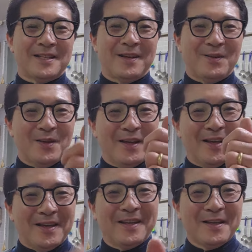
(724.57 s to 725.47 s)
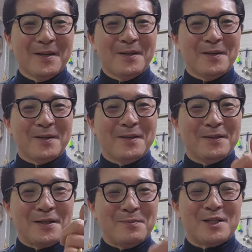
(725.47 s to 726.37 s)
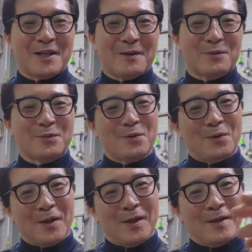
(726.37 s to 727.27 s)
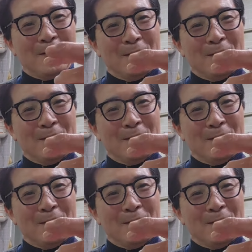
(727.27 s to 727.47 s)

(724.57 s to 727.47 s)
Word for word: 최고의 얼큰 김치 칼국수용에